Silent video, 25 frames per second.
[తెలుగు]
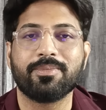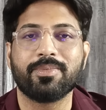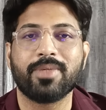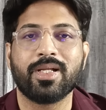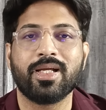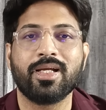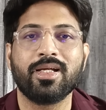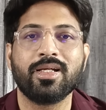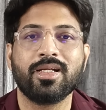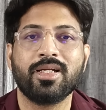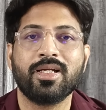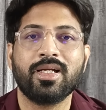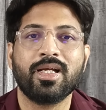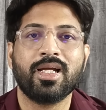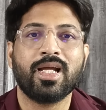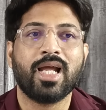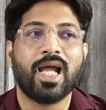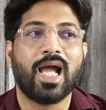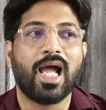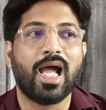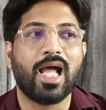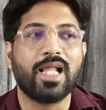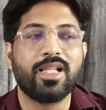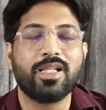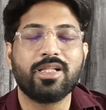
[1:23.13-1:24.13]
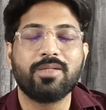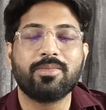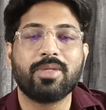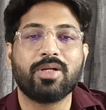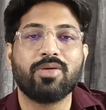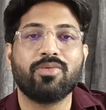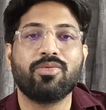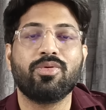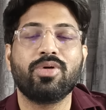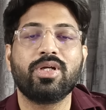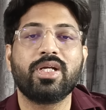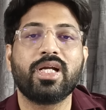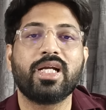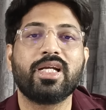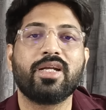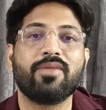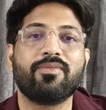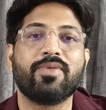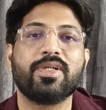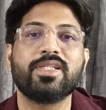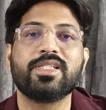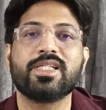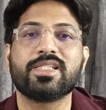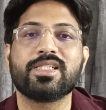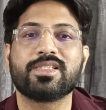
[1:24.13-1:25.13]
చెప్పినా అదేదో మనం ఓన్గా
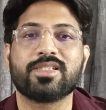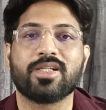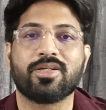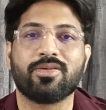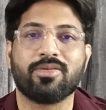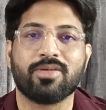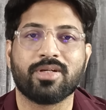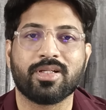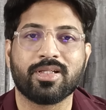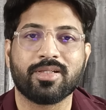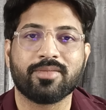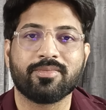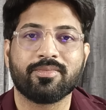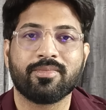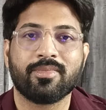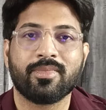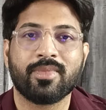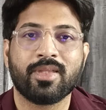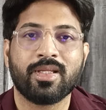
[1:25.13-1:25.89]
డిఫెండ్ చేసినట్టు ఉంటుంది